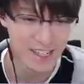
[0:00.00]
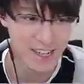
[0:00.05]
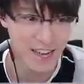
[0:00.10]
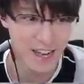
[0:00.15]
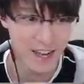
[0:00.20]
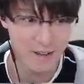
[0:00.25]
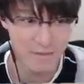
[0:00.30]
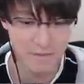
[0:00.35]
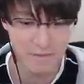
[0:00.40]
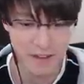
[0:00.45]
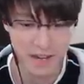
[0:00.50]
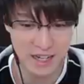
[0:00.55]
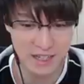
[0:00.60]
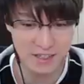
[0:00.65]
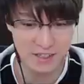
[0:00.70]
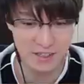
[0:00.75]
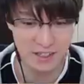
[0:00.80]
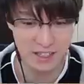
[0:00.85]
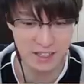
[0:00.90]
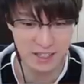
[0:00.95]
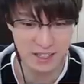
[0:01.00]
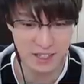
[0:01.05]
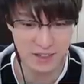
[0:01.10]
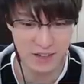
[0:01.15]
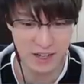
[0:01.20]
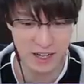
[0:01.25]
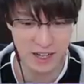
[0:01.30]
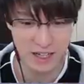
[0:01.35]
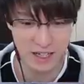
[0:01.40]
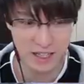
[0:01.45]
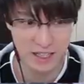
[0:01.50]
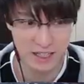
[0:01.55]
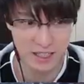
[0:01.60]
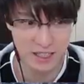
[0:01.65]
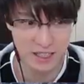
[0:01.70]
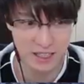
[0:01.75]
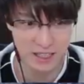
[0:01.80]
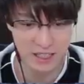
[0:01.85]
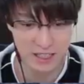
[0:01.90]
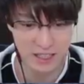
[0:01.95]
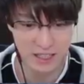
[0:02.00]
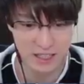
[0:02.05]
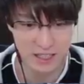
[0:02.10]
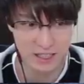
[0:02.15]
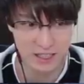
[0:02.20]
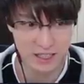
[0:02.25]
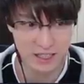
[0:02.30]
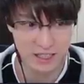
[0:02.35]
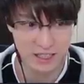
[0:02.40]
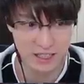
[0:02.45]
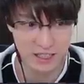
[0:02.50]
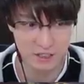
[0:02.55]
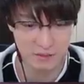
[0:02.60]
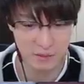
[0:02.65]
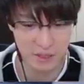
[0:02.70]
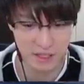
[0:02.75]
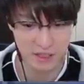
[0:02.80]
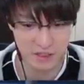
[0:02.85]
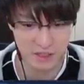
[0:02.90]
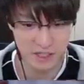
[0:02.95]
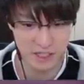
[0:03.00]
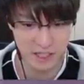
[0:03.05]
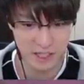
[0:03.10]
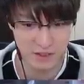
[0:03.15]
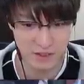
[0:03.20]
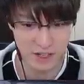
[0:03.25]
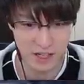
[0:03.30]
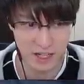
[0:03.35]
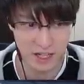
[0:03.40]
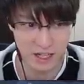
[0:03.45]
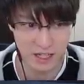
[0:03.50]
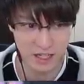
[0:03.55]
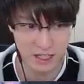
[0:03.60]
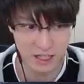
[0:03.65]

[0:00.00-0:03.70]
やっぱり食らったわ自爆したわ